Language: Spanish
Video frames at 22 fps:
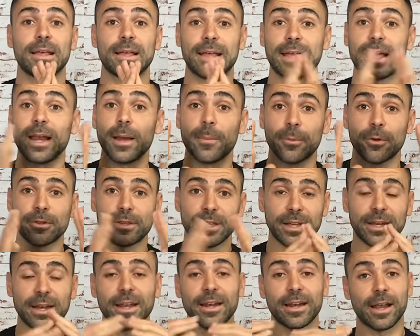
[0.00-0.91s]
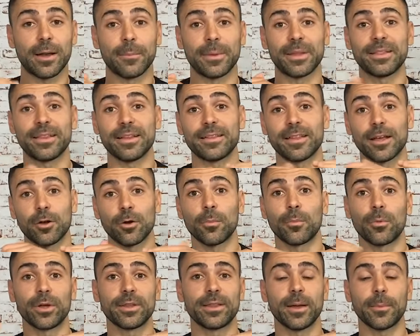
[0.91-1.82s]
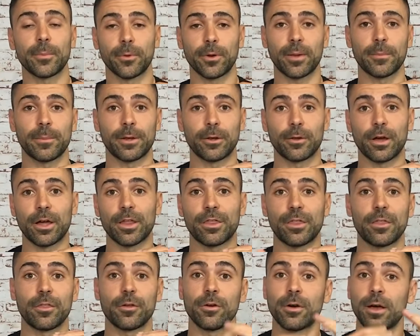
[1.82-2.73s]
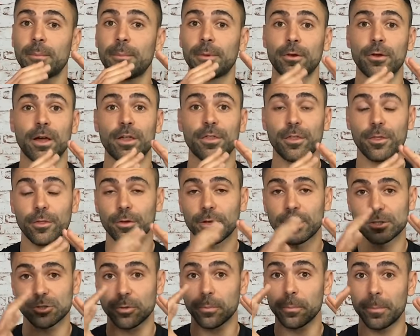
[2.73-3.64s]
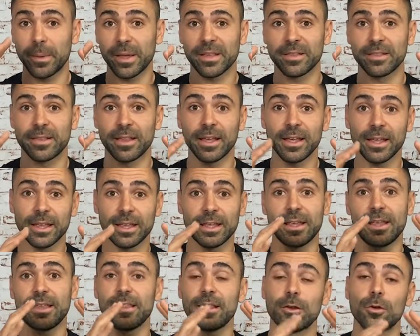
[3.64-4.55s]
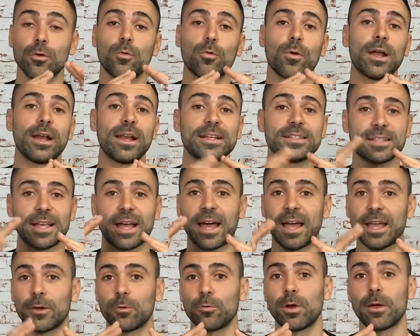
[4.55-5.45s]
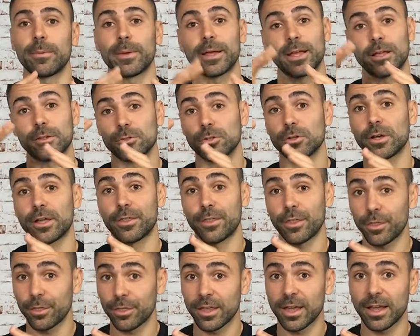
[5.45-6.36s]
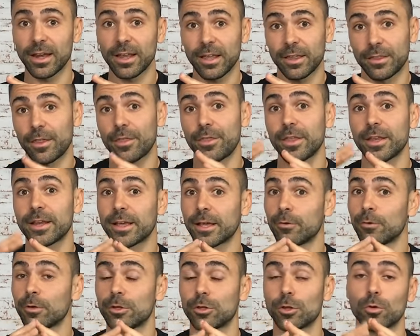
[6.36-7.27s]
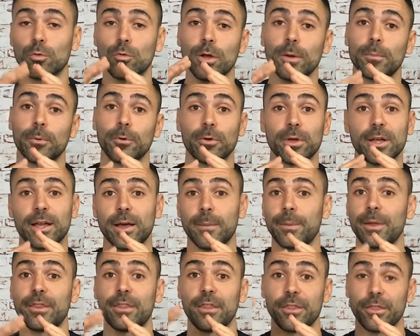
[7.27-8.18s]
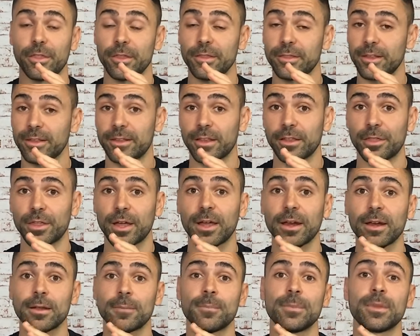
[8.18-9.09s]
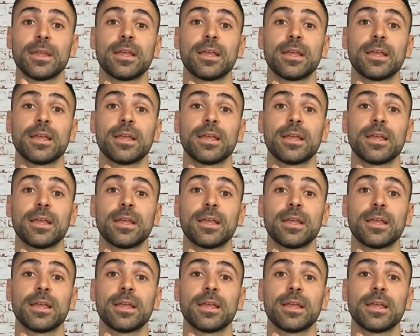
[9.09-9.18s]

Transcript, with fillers: que la proteína realmente está compuesta por aminoácidos, aminoácidos que son 20 y de los cuales hay 9 que son esenciales, es decir, que nuestro cuerpo no es capaz de sintetizar